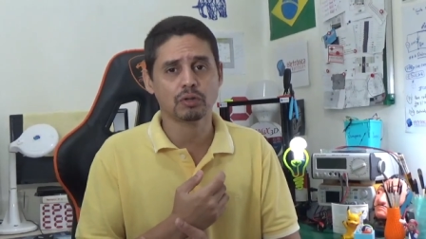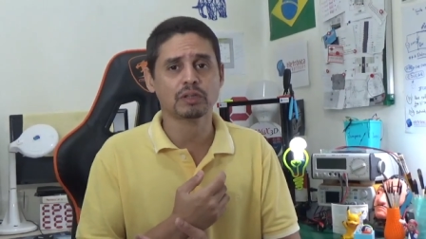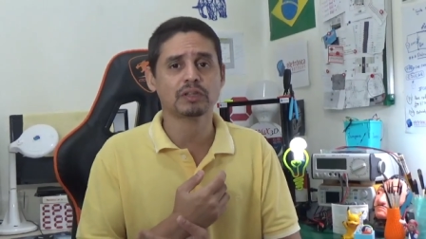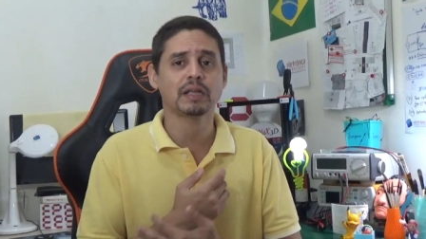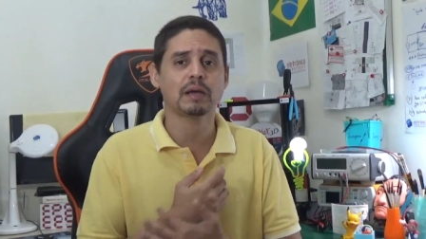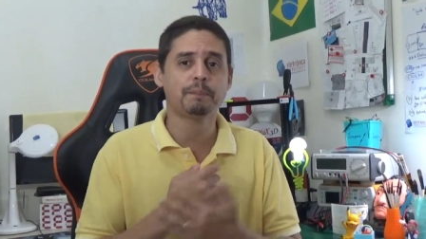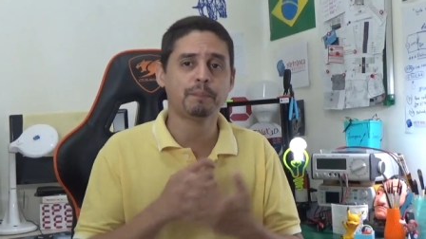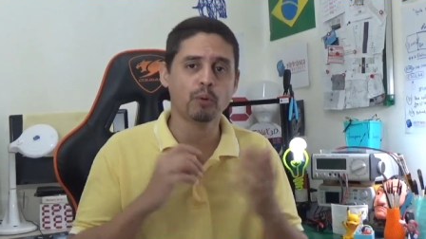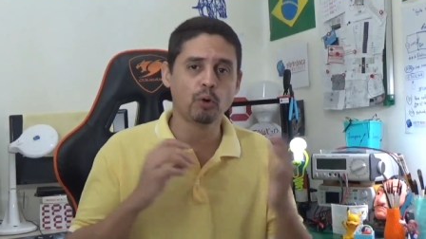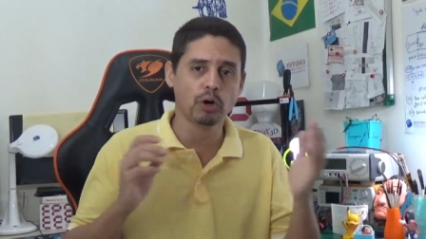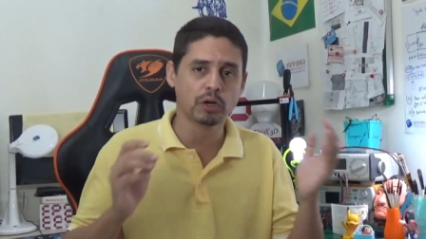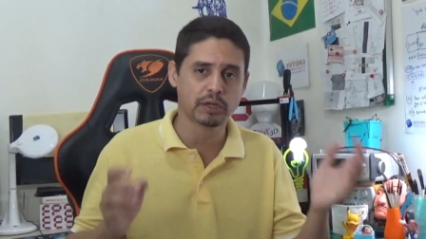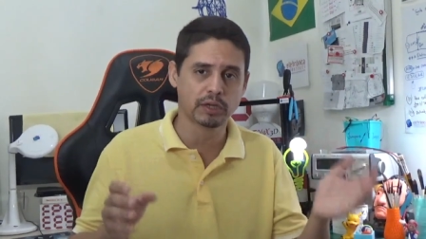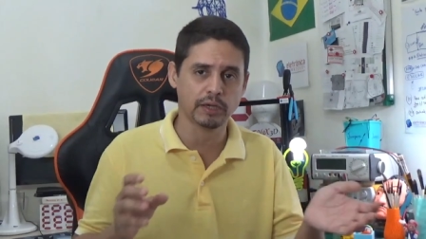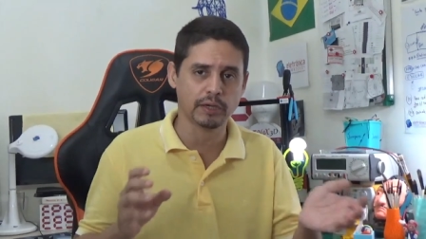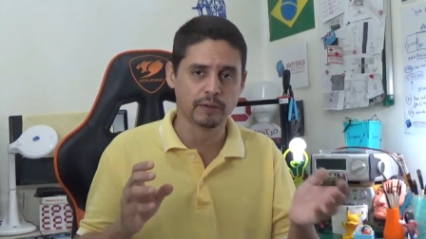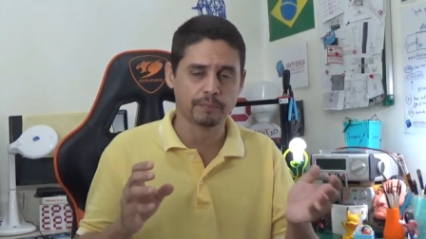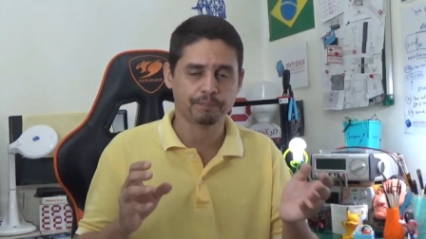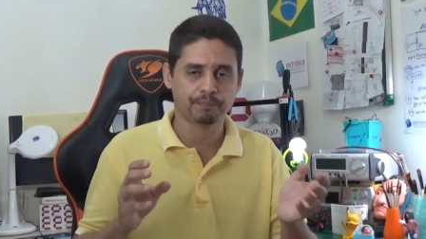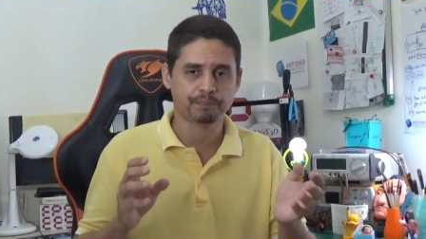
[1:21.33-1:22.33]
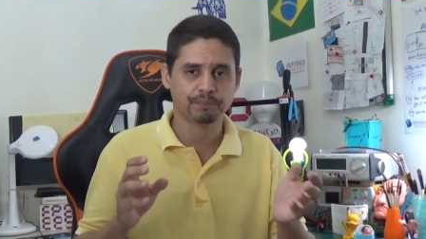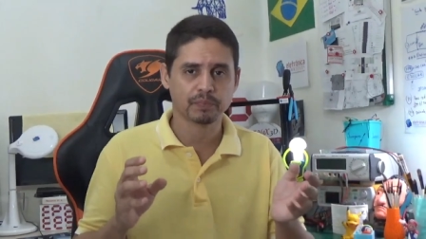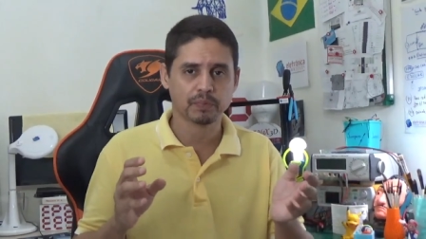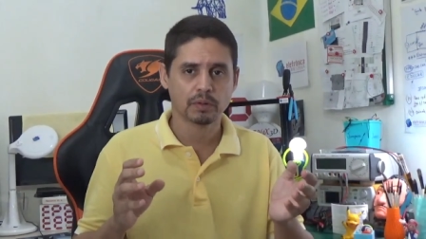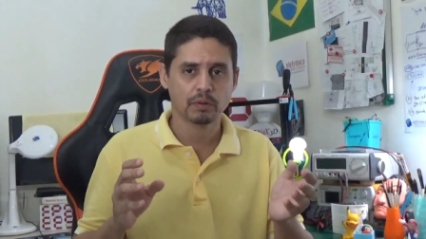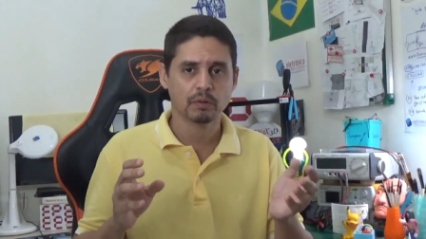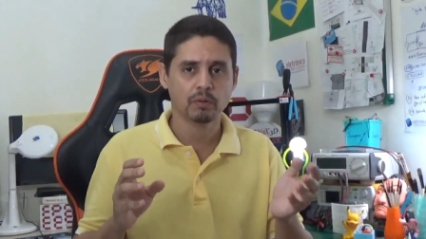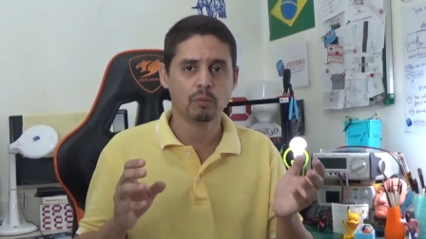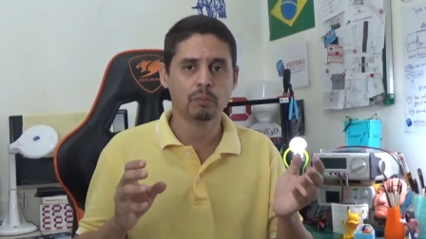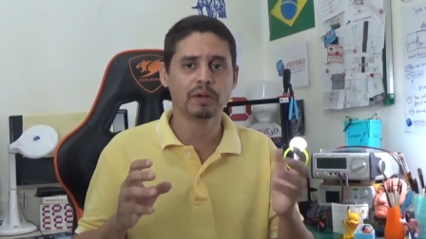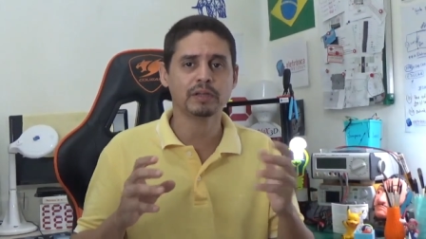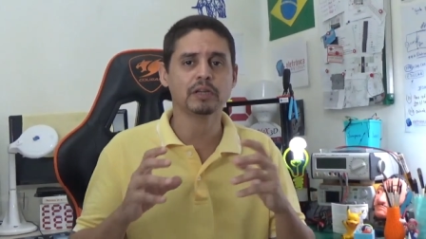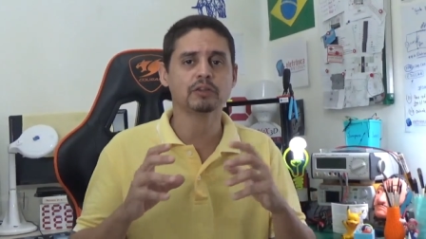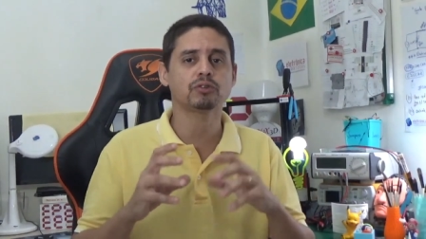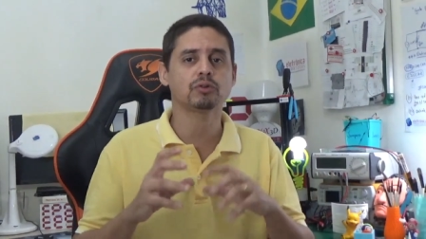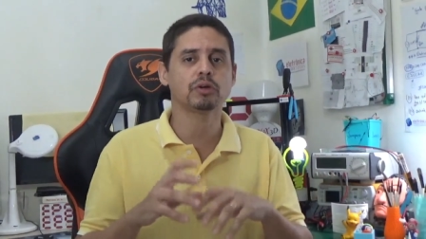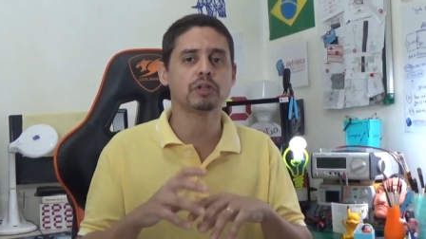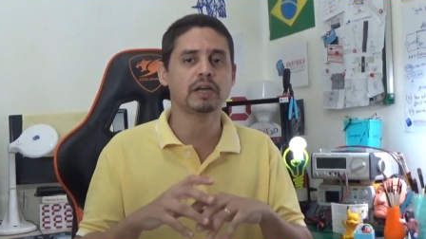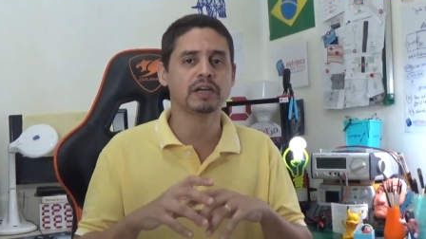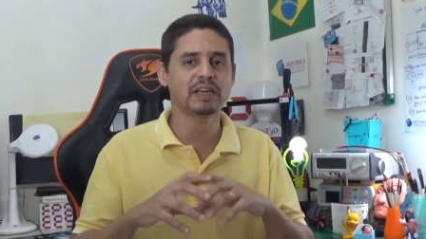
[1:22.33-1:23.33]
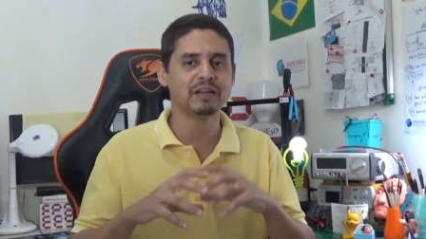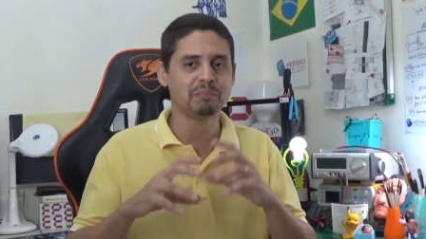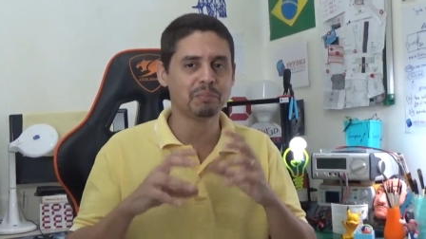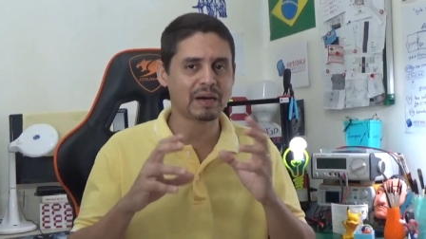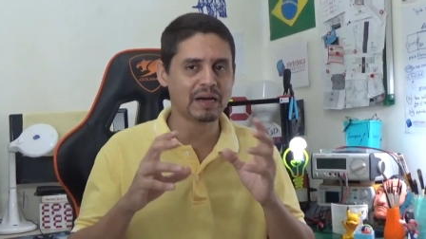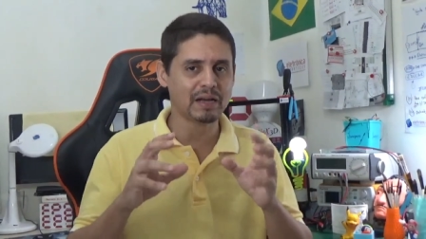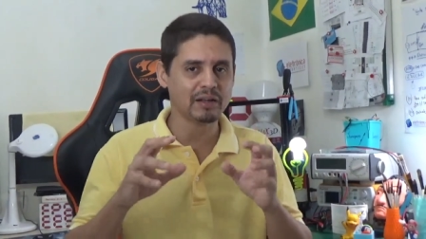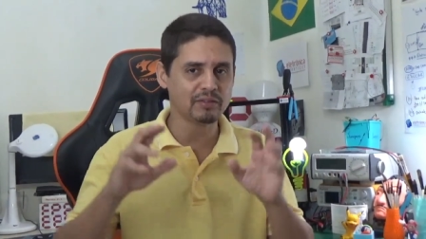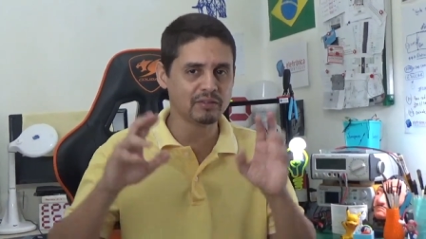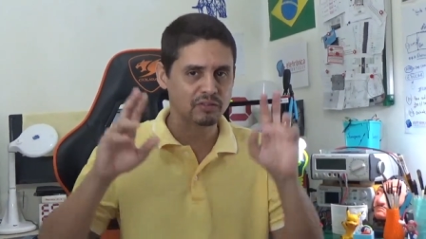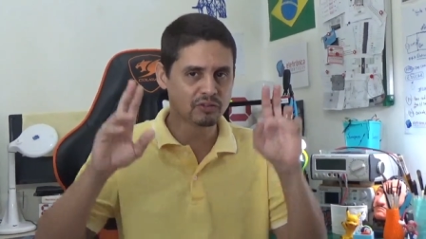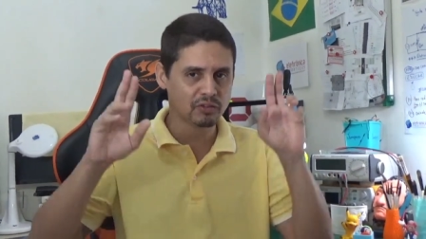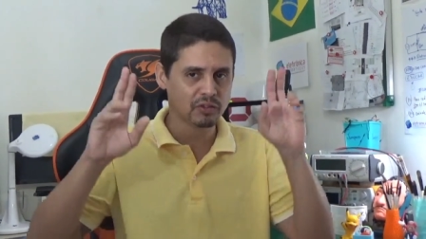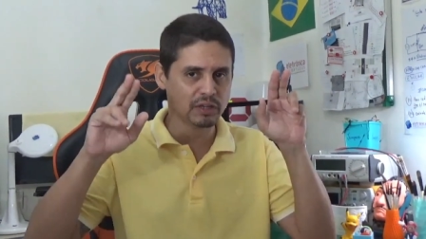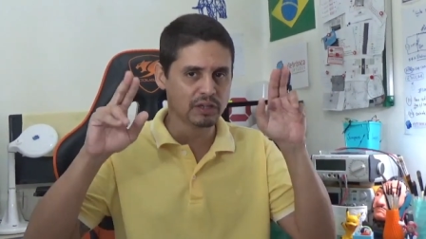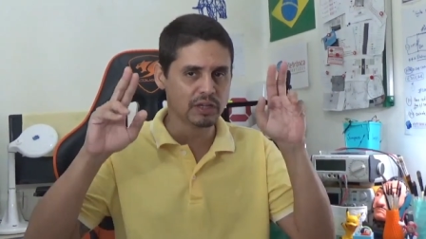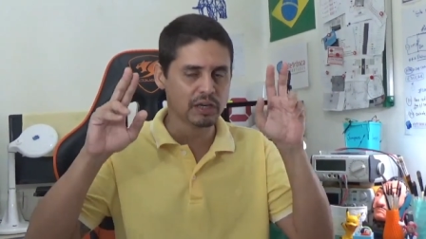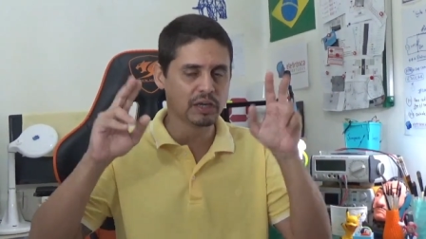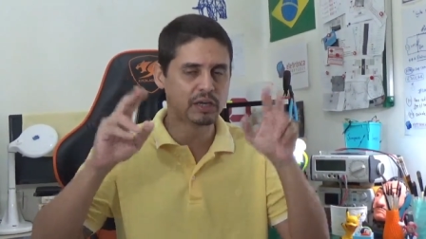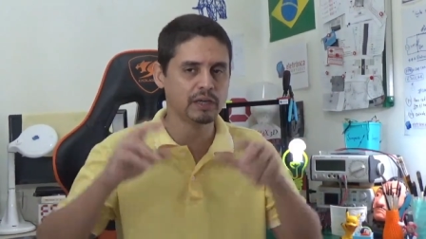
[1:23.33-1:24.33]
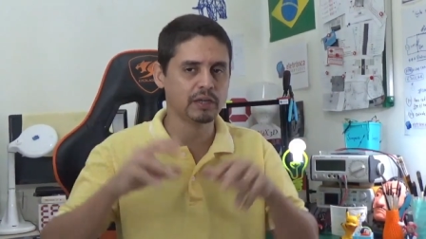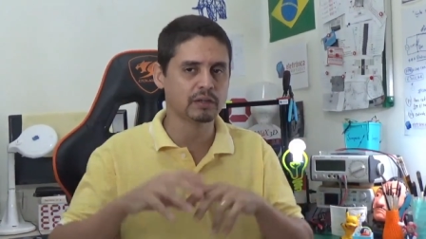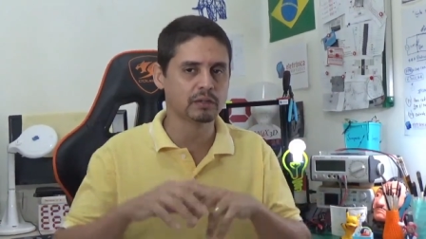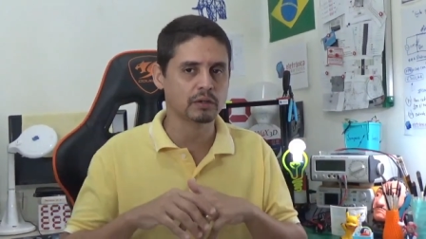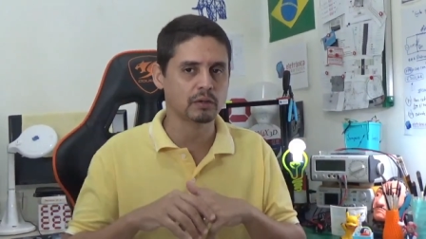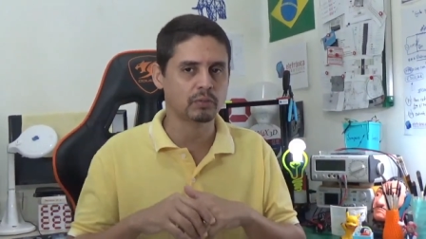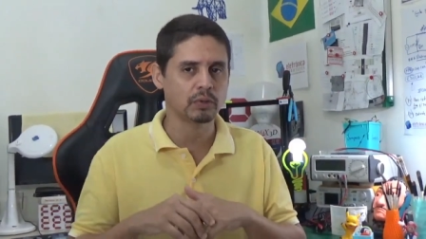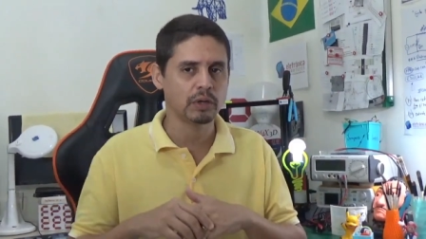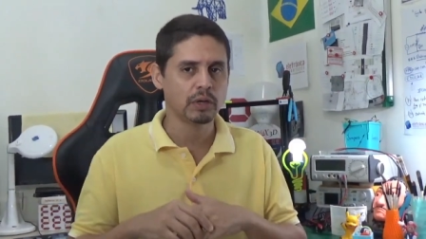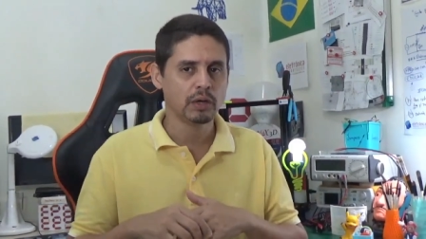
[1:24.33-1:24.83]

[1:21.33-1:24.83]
Até porque, uma das coisas que mais irritam,